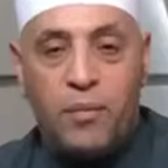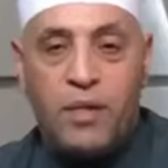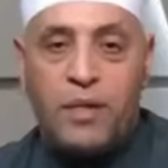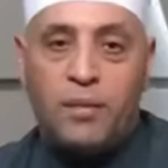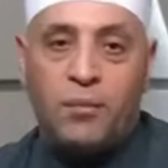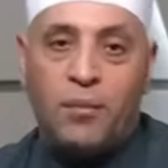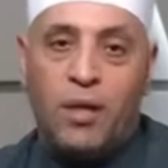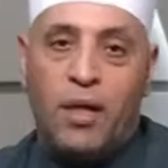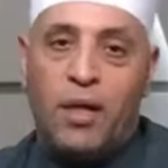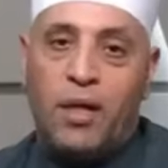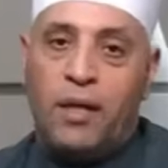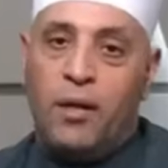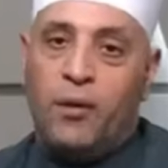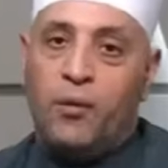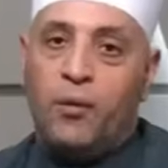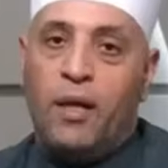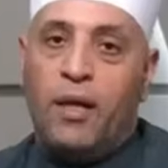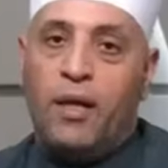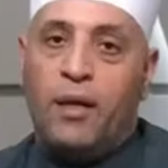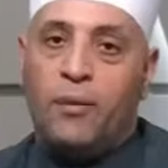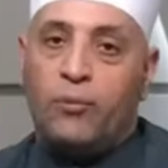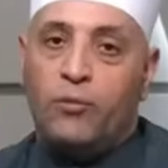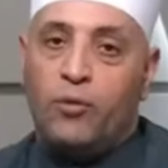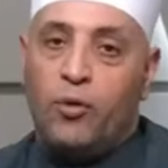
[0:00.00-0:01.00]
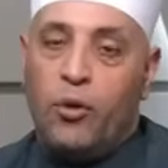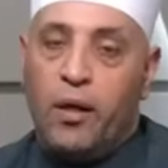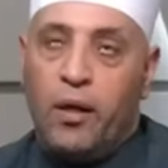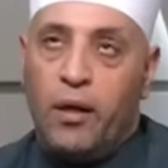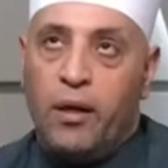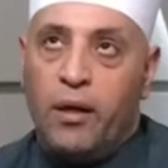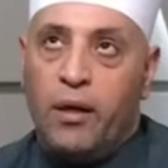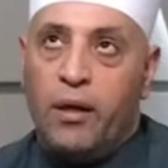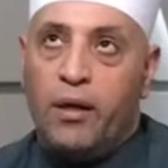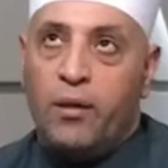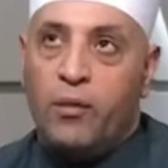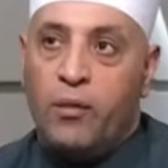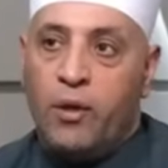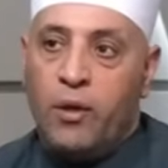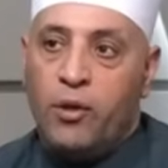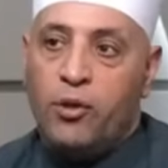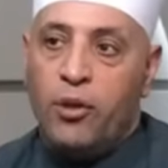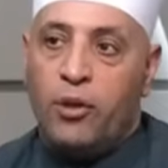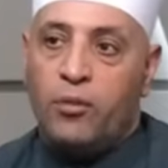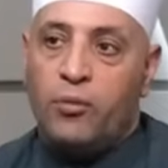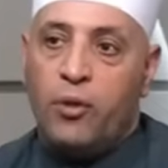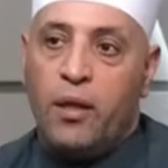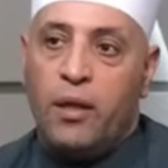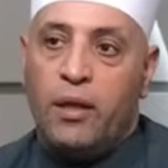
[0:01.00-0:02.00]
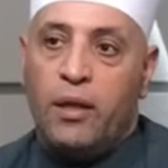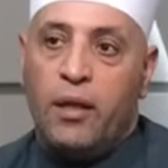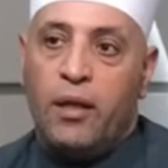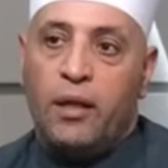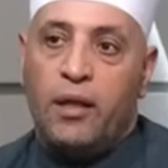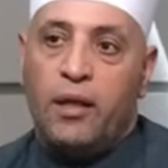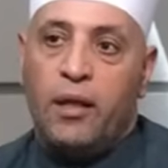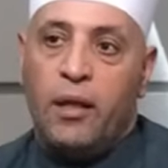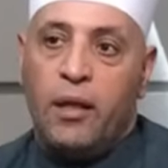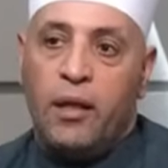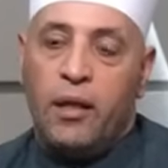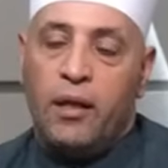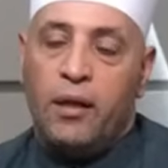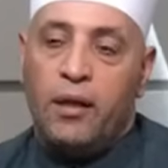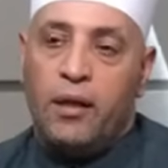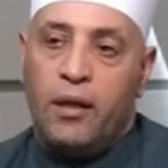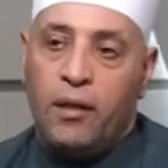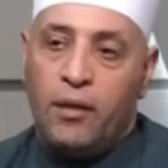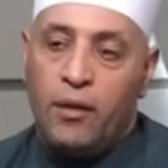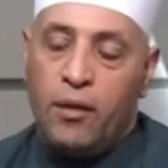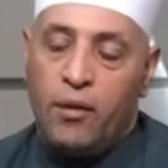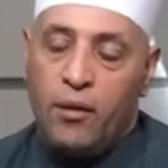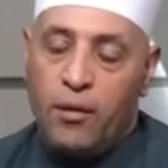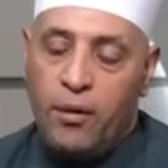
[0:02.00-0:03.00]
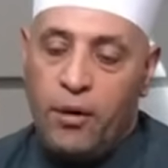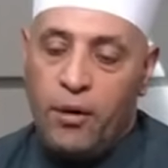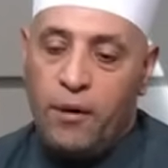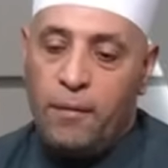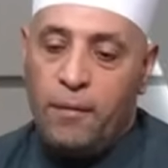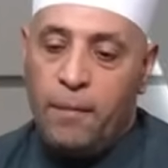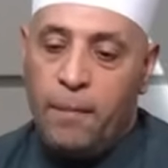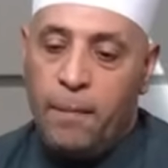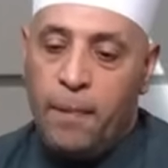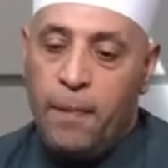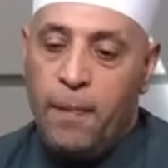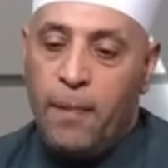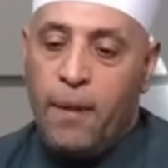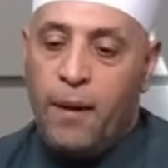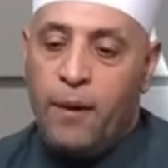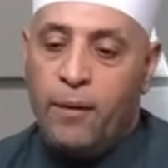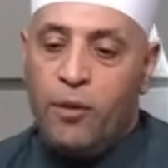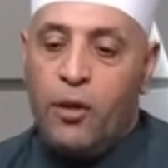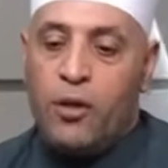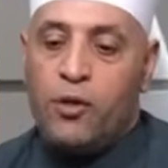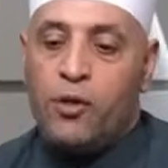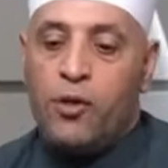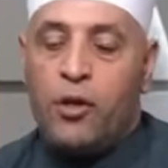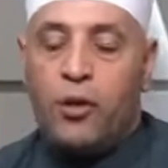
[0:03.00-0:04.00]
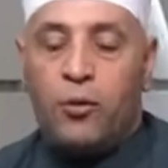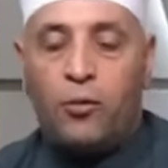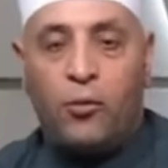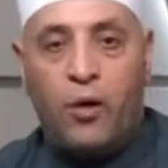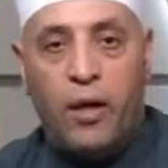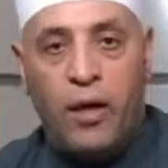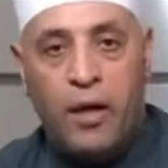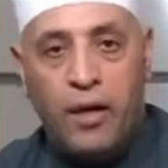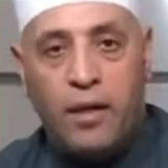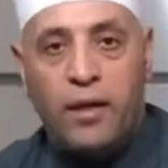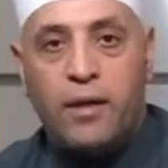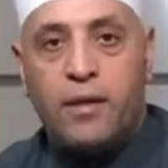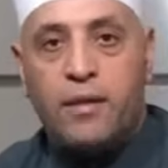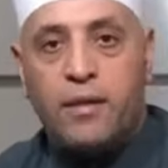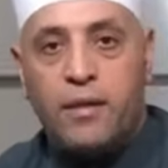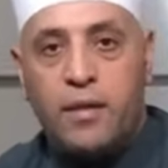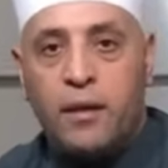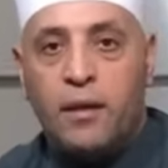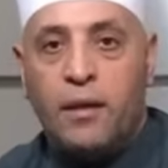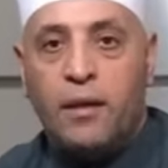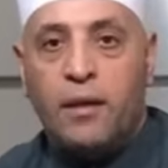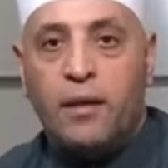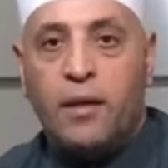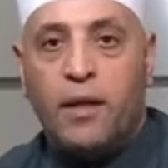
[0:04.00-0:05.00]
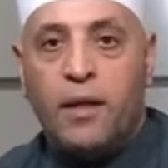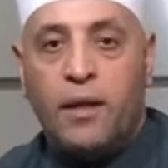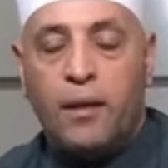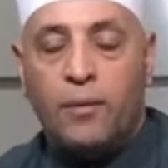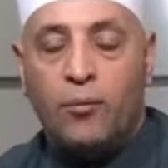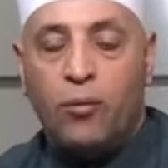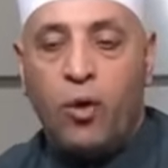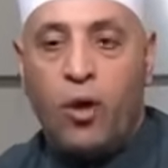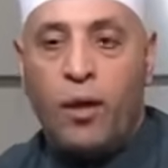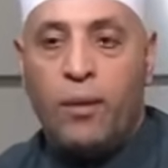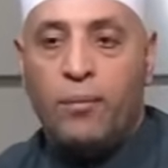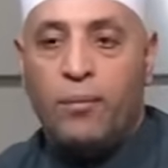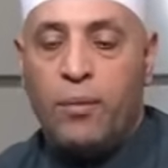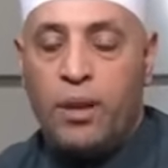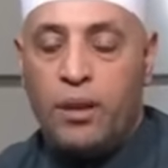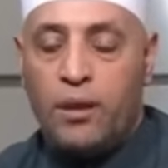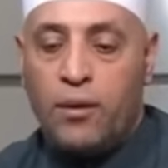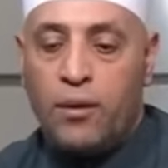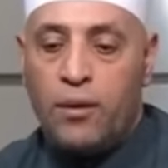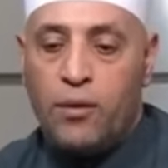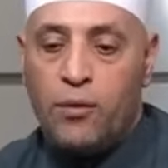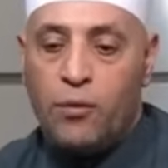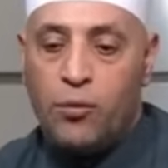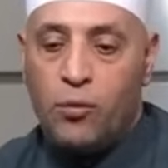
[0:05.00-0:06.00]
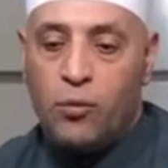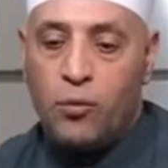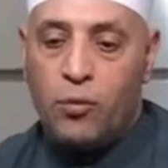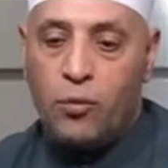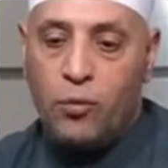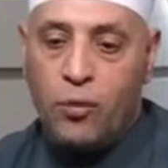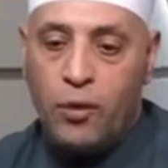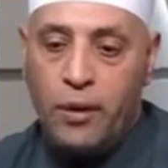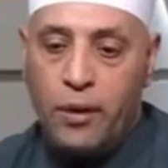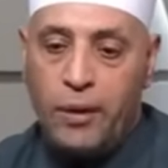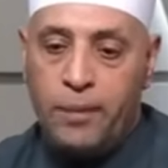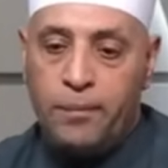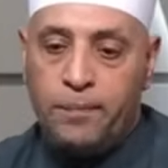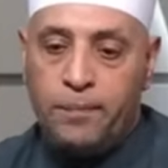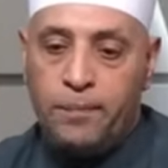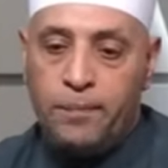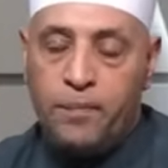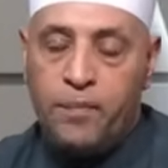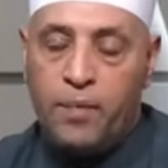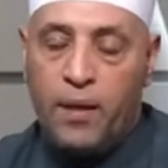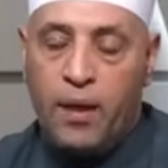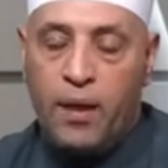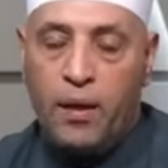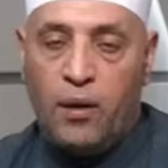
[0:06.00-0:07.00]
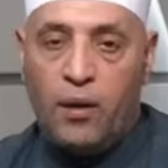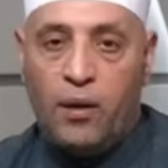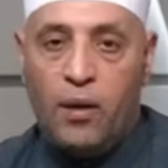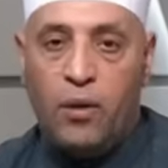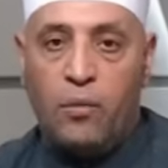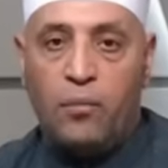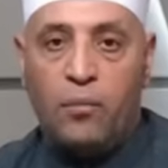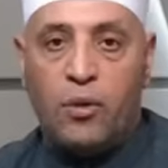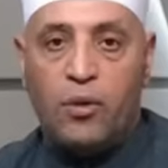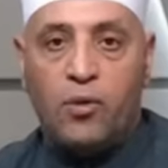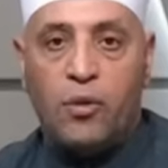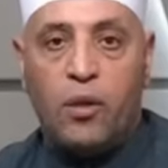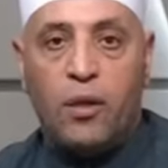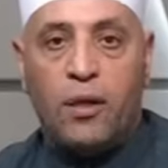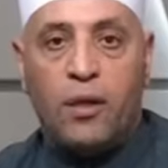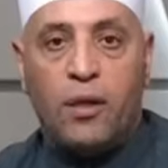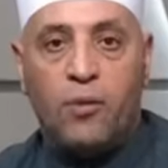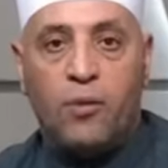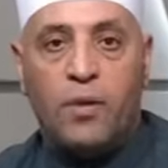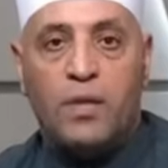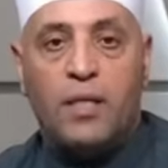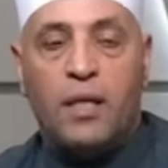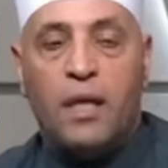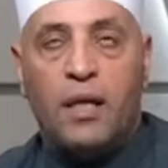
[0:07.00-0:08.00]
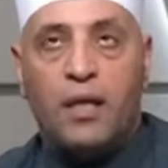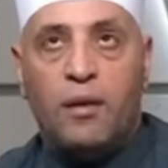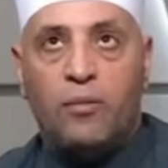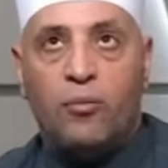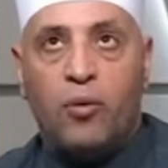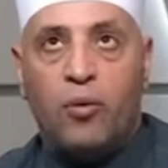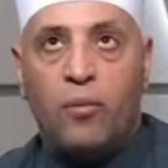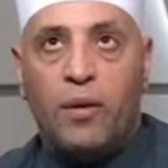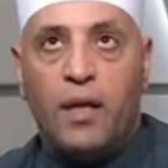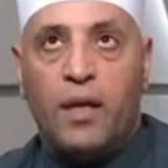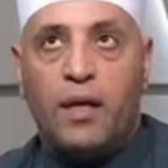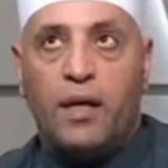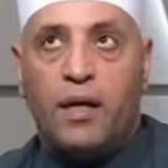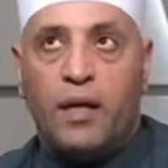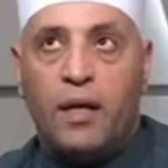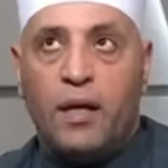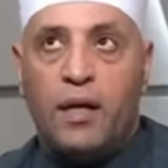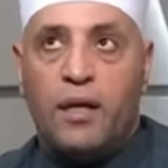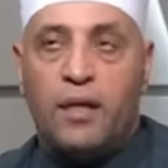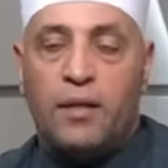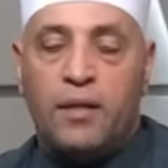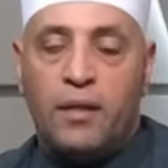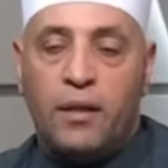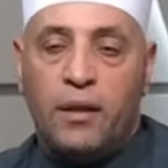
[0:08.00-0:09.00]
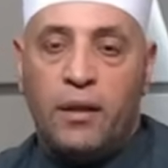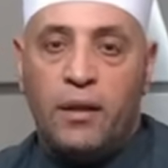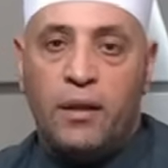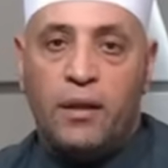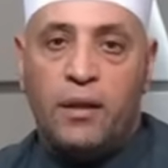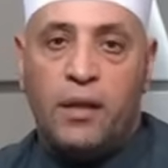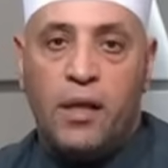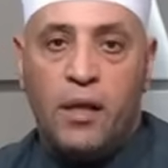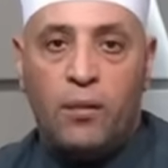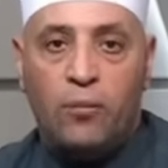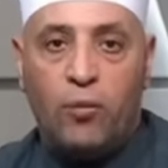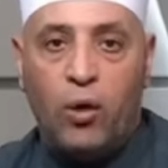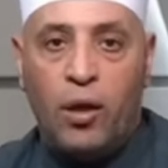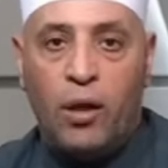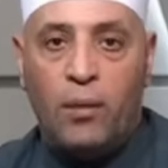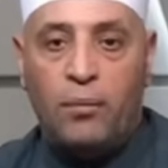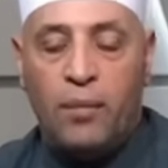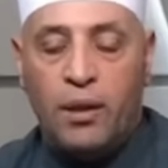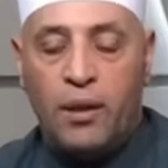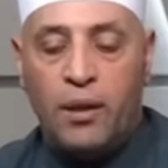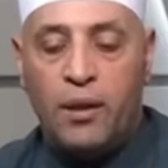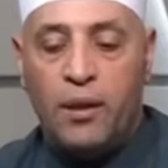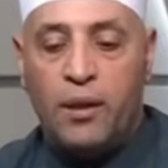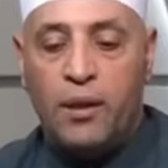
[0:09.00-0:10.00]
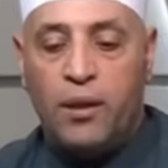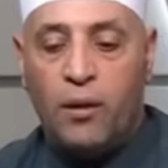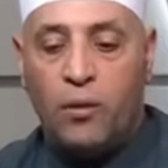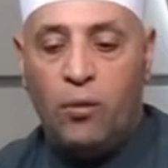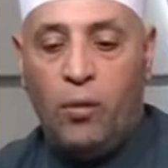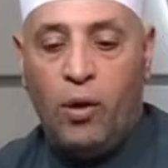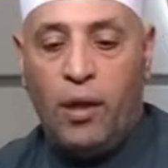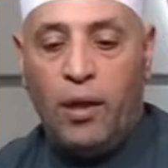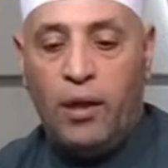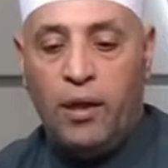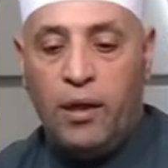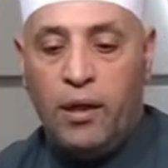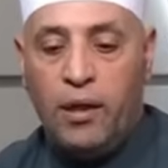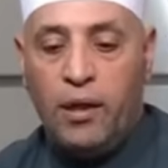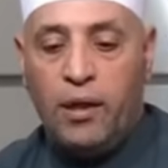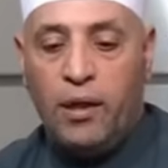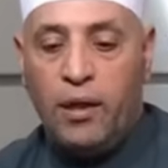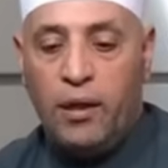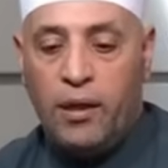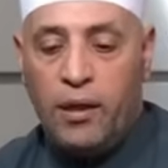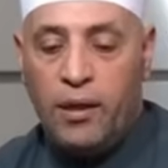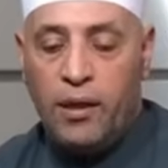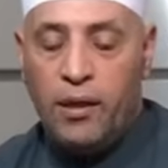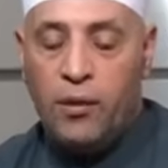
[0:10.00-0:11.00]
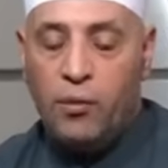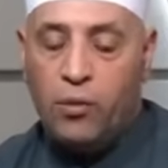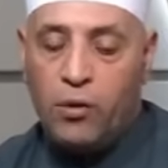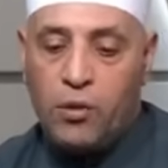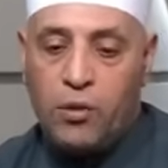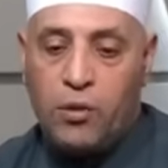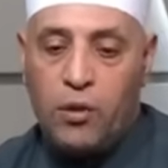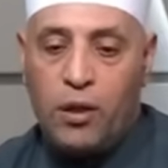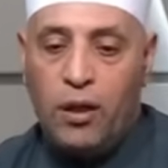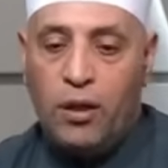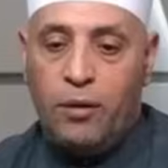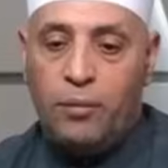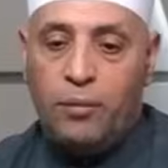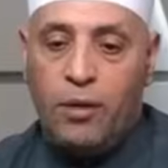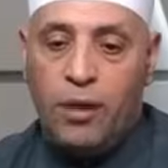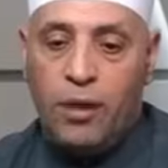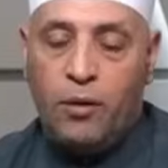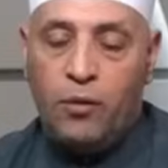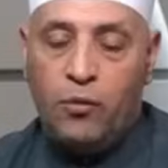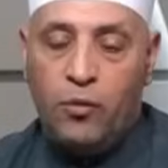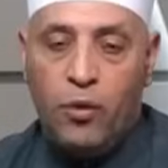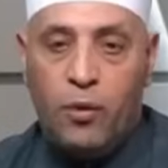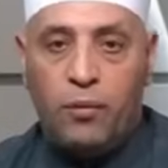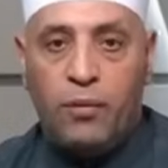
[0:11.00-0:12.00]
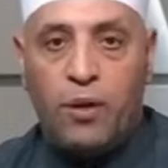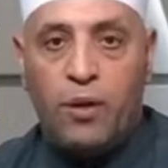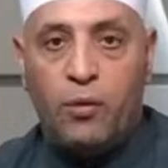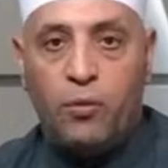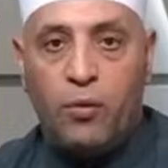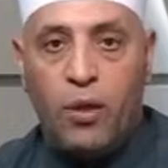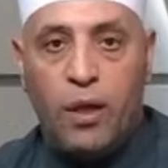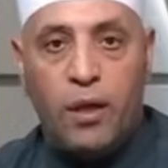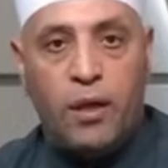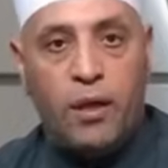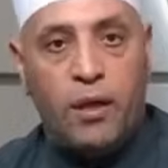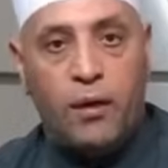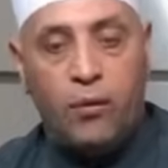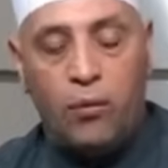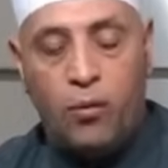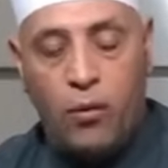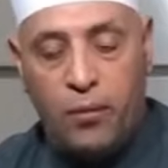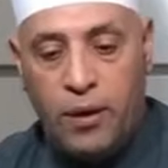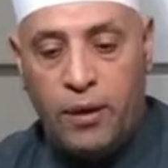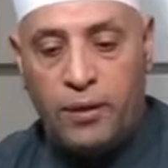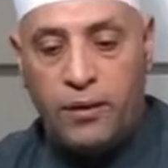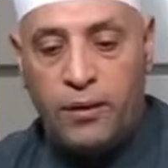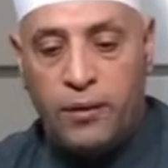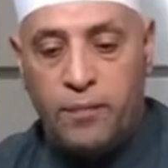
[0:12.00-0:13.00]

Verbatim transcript: بسم الله والحمد لله واشهد ان لا اله الا الله وأشهد أن سيدنا محمد رسول الله اللهم صل وسلم وبارك على سيدنا محمد وعلى آله وصحبه ومن والاه وبعد